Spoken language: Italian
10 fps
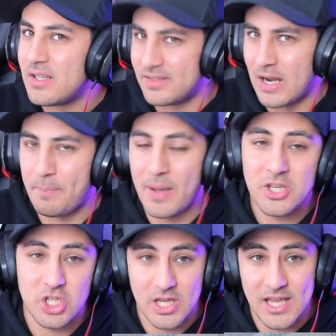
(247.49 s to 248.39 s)
nella
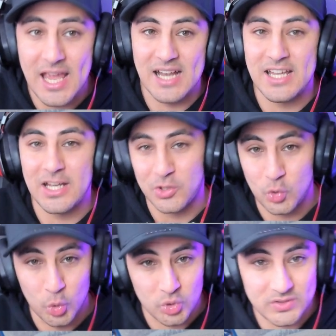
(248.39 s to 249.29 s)
patch e anche
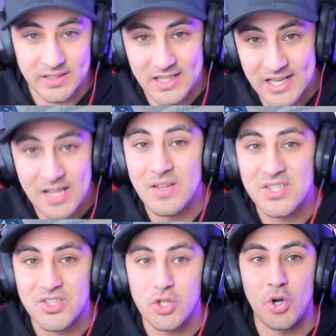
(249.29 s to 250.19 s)
tutte le
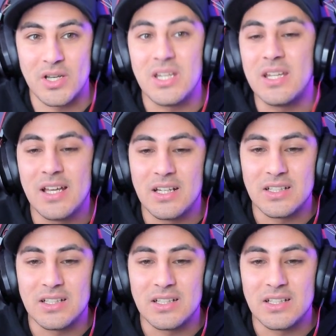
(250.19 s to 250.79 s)
versioni